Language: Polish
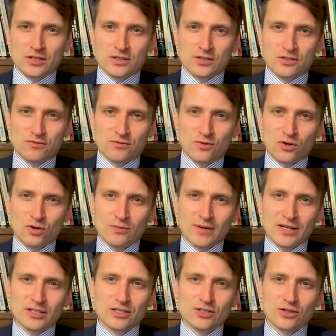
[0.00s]

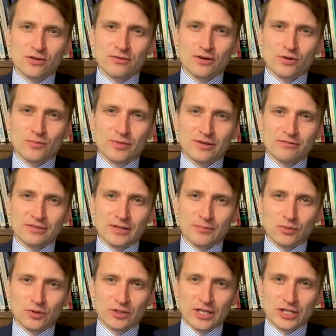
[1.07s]
sformalizował pewne
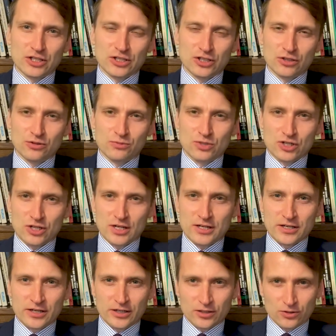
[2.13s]
podejście do
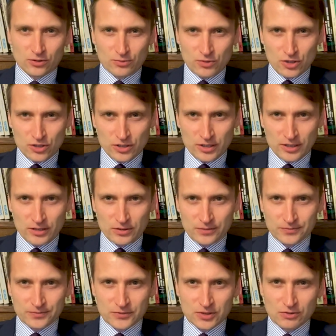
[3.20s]
myślenia ekonomicznego.
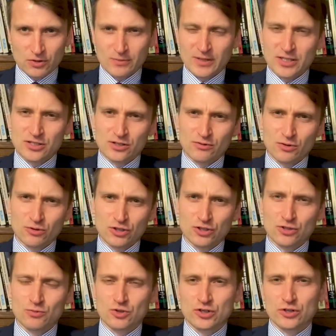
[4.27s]
Sformalizował, czy
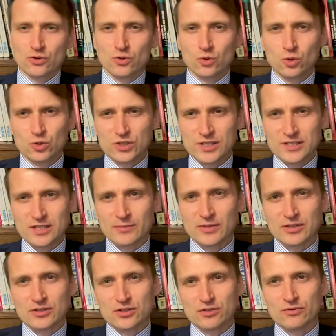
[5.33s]
też może
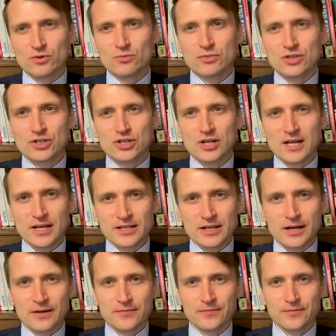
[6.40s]
usystematyzował
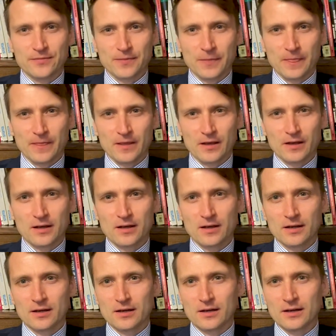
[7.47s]
myślenia
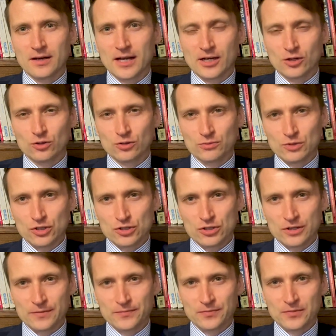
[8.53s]
e,
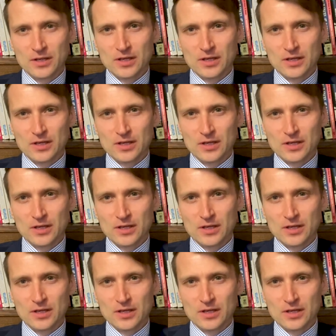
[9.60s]
ekonomiczne.